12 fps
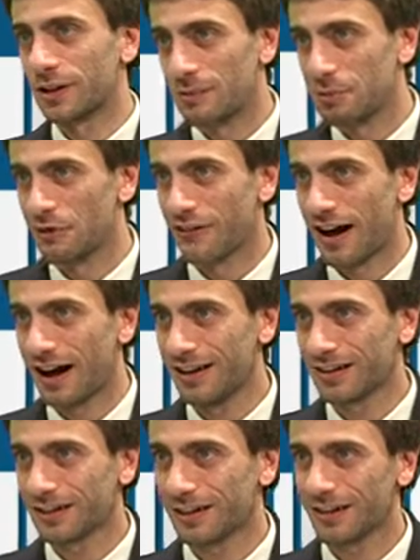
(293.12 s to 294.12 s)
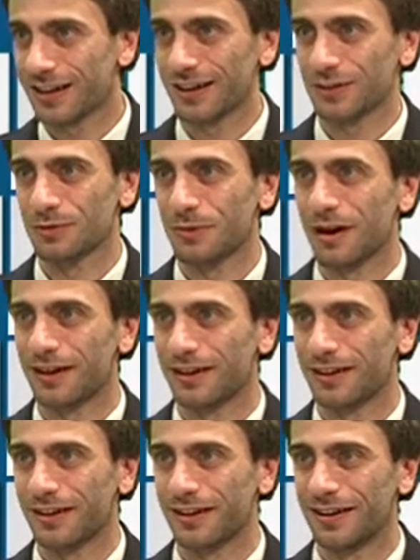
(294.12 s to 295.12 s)
tempo fa e insomma
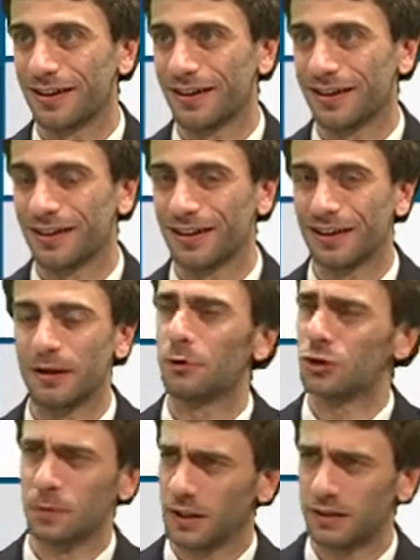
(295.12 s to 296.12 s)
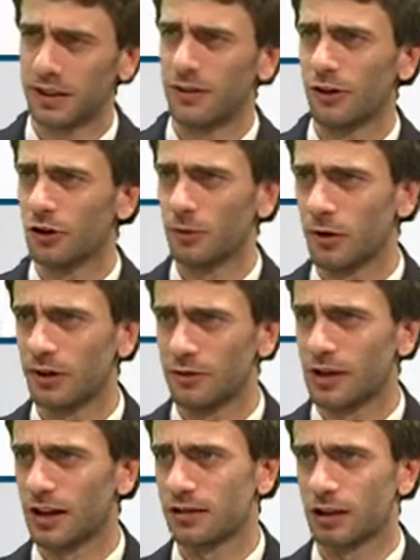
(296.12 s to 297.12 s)
eh, le prospettive, gli
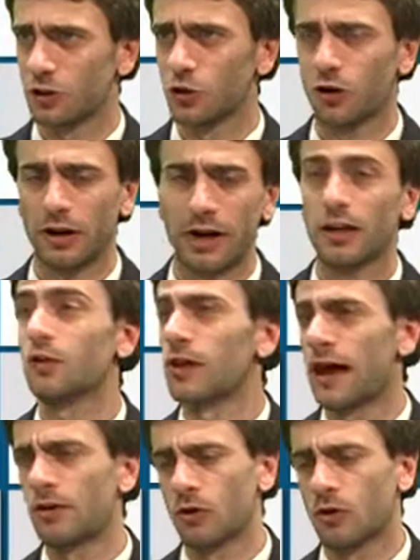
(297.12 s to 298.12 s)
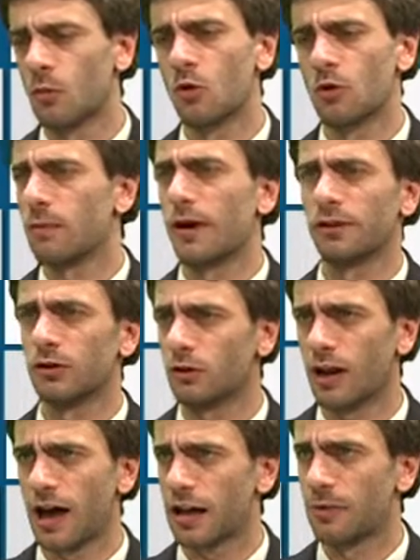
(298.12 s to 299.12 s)
obiettivi della stagione in un anno comunque
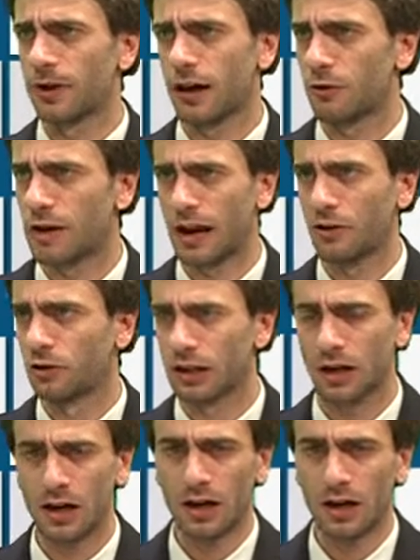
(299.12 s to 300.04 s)
particolare perché era un anno di,